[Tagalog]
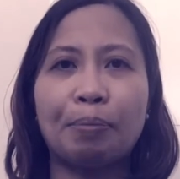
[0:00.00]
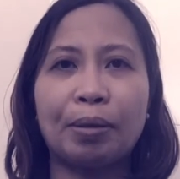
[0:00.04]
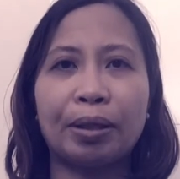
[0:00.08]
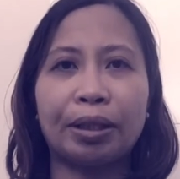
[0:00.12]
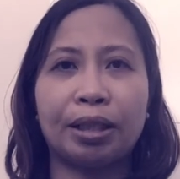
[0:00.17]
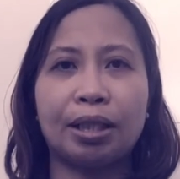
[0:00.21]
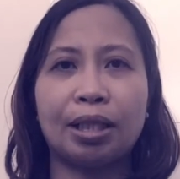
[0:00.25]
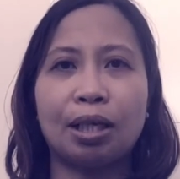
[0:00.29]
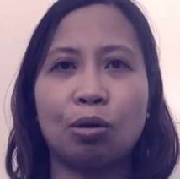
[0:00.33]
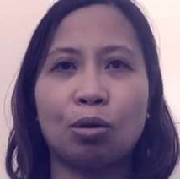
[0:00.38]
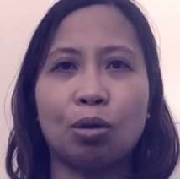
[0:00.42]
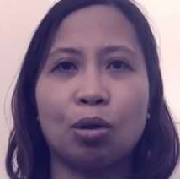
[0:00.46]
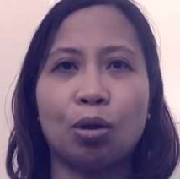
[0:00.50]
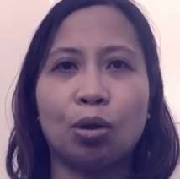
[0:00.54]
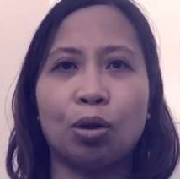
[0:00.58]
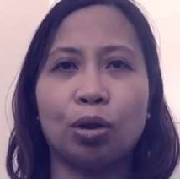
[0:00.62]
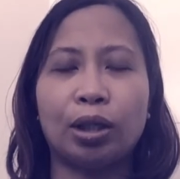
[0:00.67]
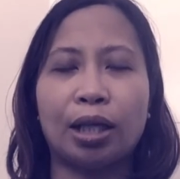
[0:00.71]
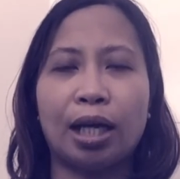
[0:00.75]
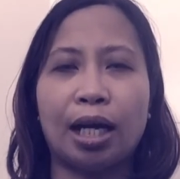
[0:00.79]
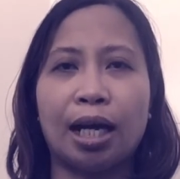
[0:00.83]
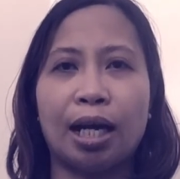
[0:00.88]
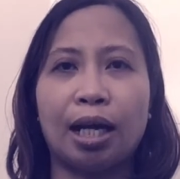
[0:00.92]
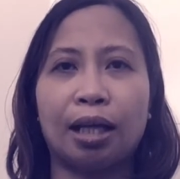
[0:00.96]
pa rin ako
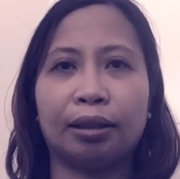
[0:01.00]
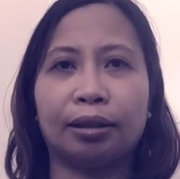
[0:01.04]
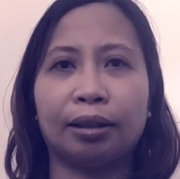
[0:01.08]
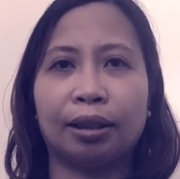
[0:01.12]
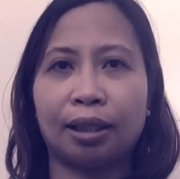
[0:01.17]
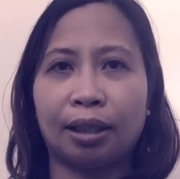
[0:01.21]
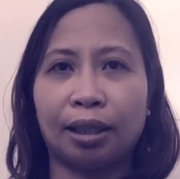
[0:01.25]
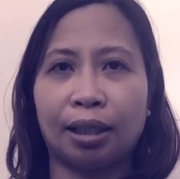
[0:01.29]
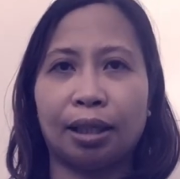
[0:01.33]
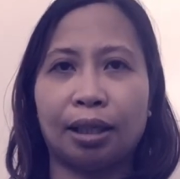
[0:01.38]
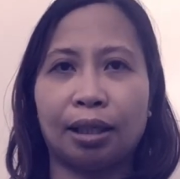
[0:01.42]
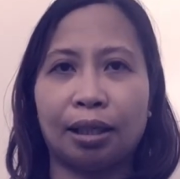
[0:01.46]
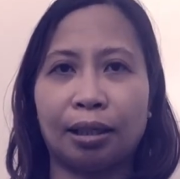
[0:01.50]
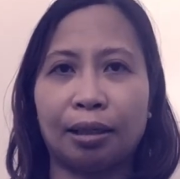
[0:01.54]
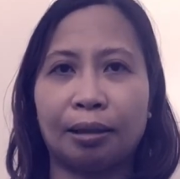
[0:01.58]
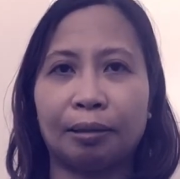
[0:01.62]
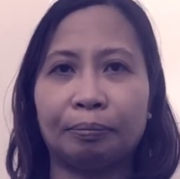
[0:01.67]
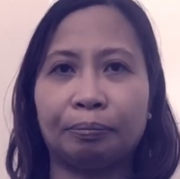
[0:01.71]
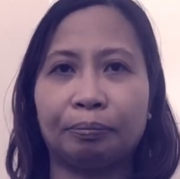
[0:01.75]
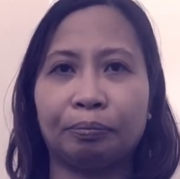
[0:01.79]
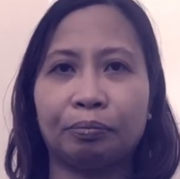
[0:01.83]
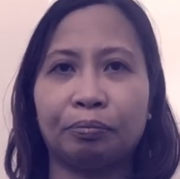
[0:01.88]
ng... Uh,